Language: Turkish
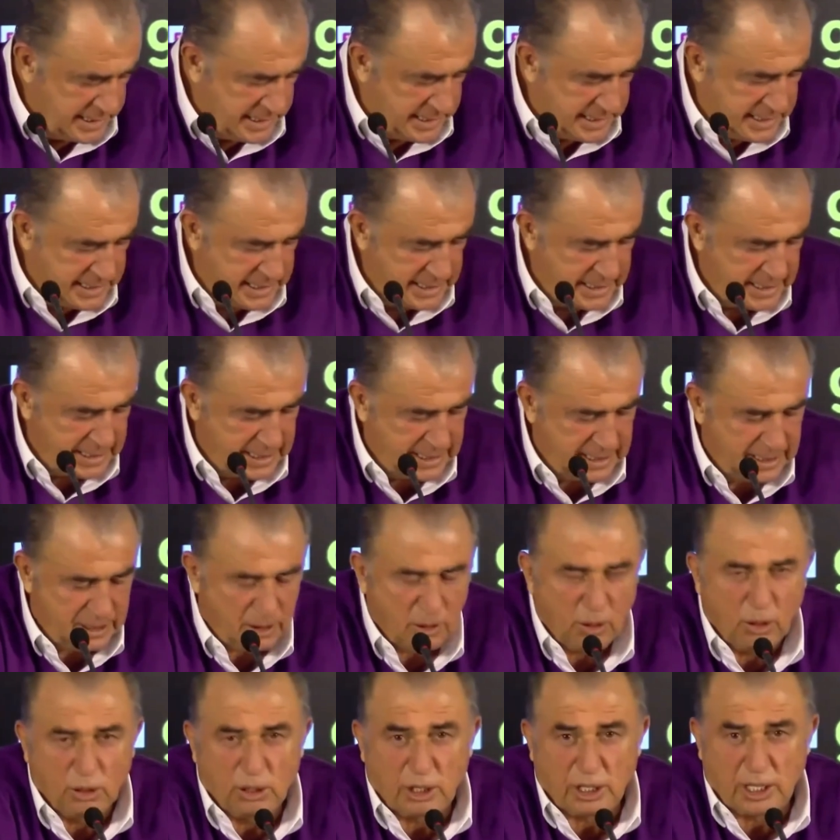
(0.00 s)
e,
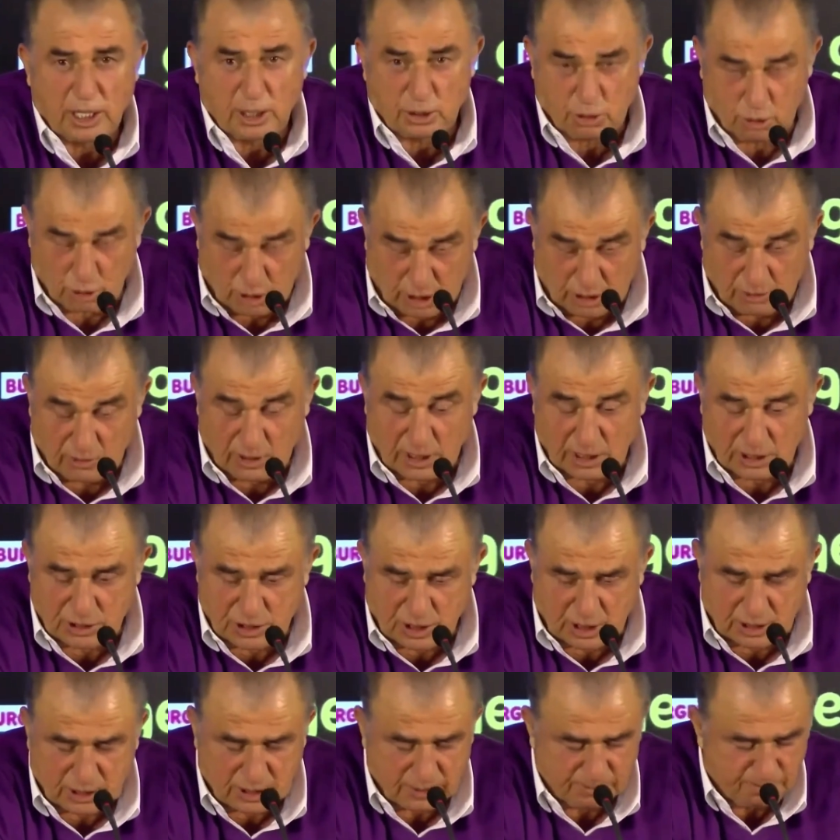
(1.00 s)
olarak görev
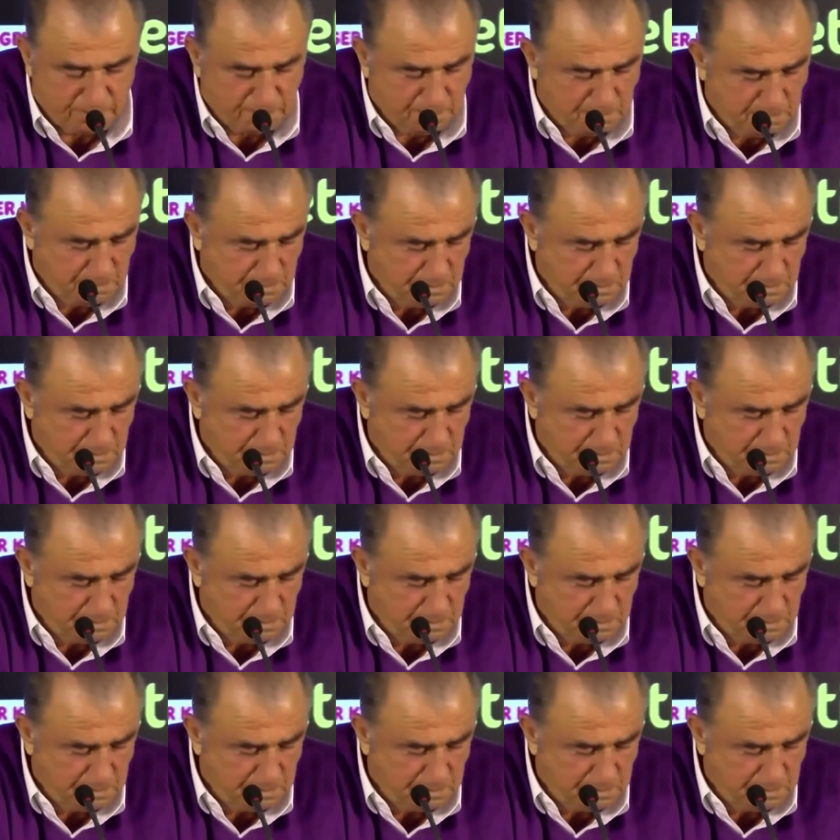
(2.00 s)
alacaktım.